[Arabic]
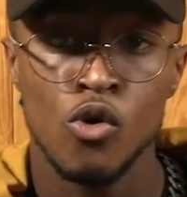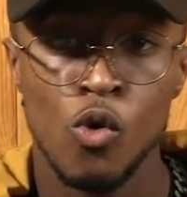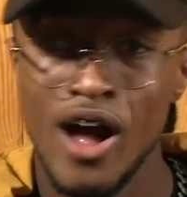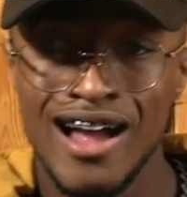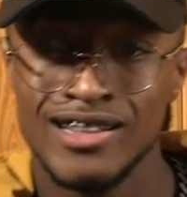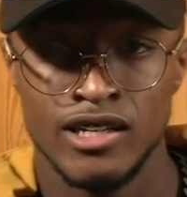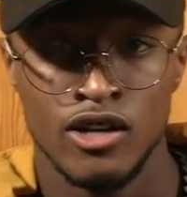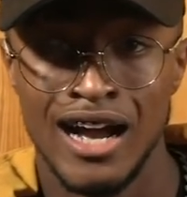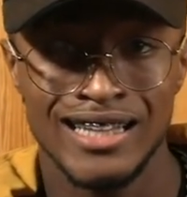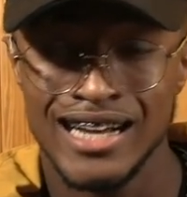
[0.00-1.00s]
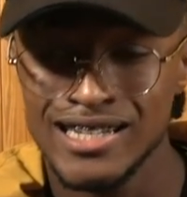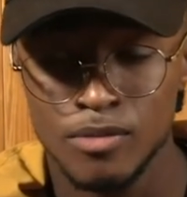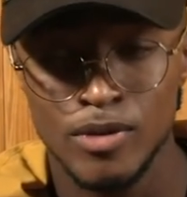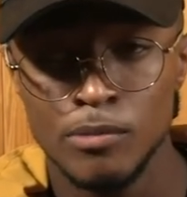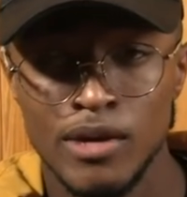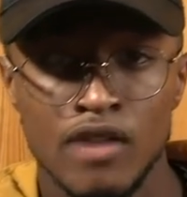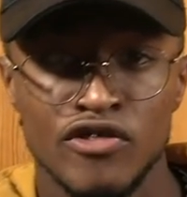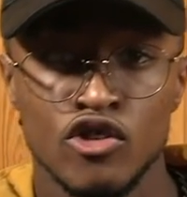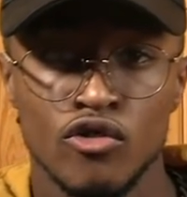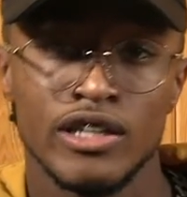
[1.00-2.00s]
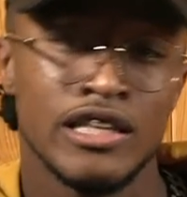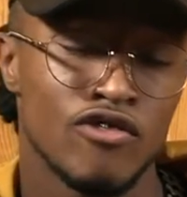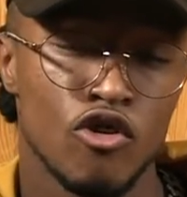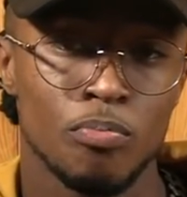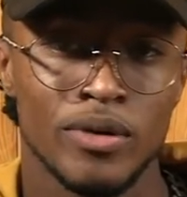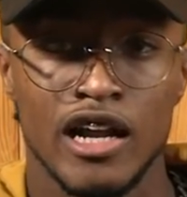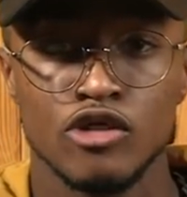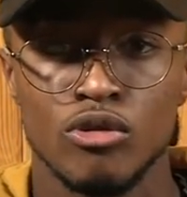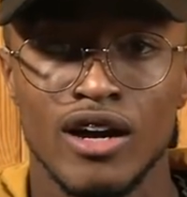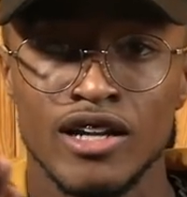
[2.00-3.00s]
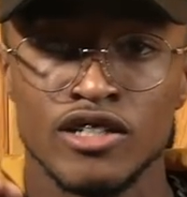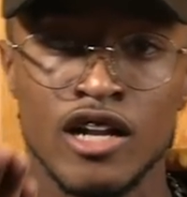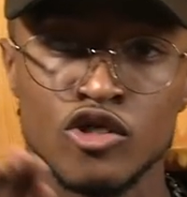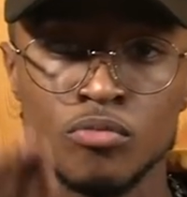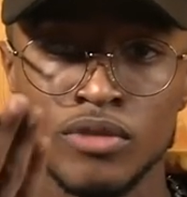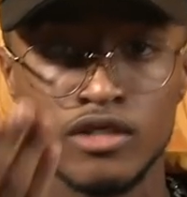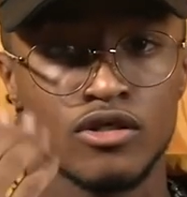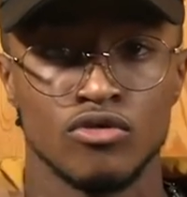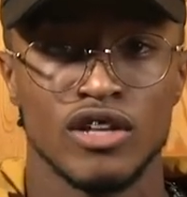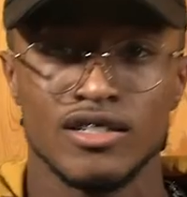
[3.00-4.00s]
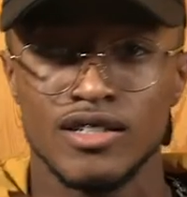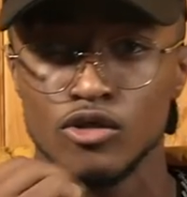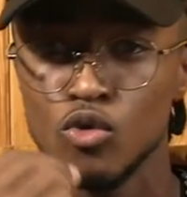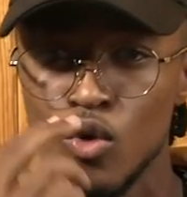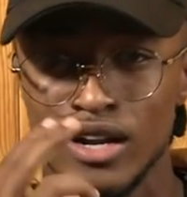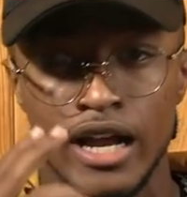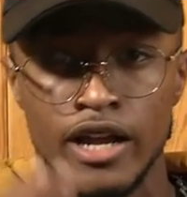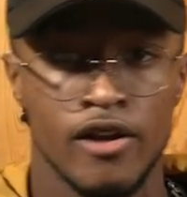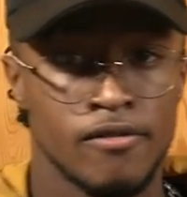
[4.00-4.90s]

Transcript: وعادي عادي خص بنادم يعرف يديفلوبي راسو ويخرج راسو من ديك السطون خاصه وهو نقي